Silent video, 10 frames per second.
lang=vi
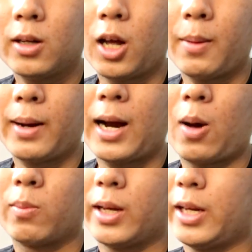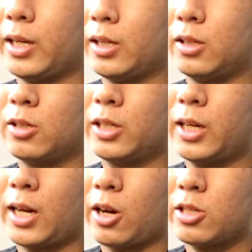đó mà gồng thì đương
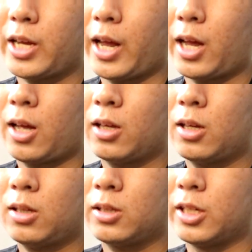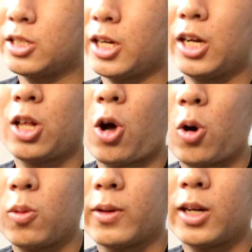nhiên là nó sẽ nhìn nó sẽ hơi
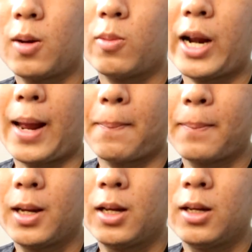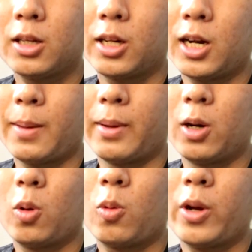thô và nó không có đẹp cho nên là
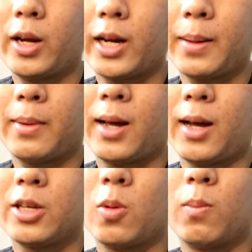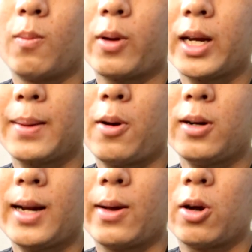mình luôn khuyên anh em là dùng một cái cây
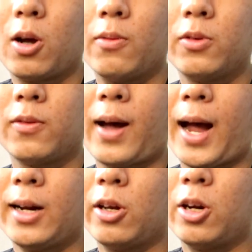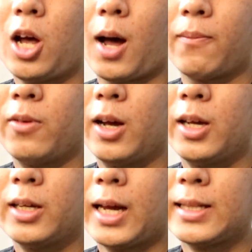mod nào nó vừa phải thôi nó hợp
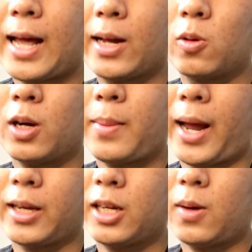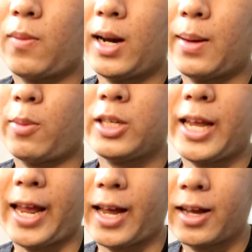với cái tay của các bạn chứ không phải là mod
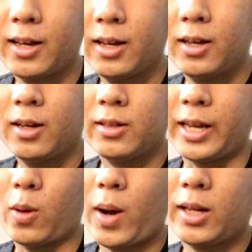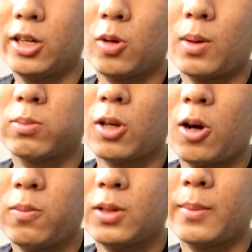nhẹ nhẹ quá thì nó cũng không
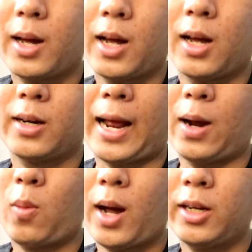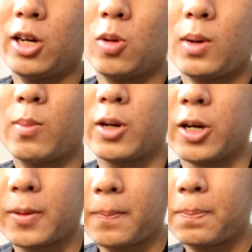tốt nhưng mà nặng quá thì nó cũng không được